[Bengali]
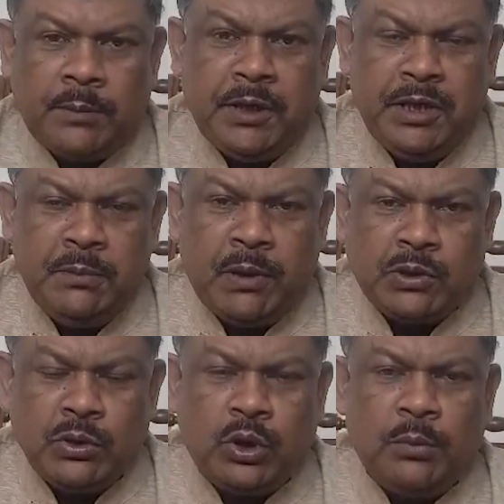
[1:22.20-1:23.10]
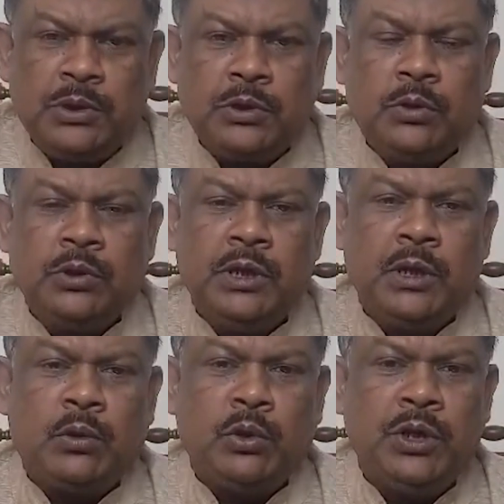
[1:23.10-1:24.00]
এই নির্বাচন কমিশন অধীনে
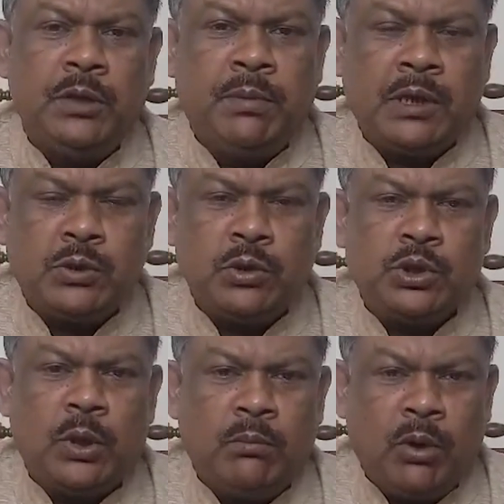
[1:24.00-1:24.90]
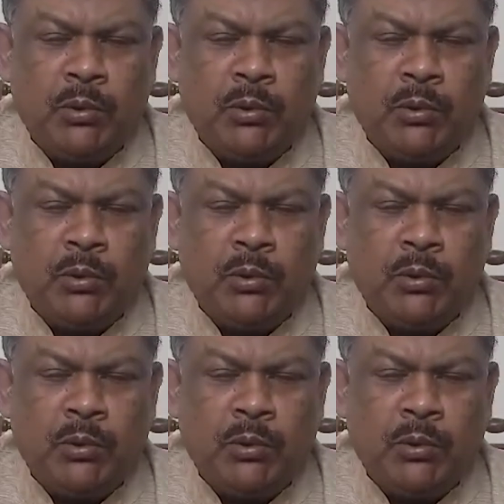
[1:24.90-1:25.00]
কোনো নির্বাচন সম্ভব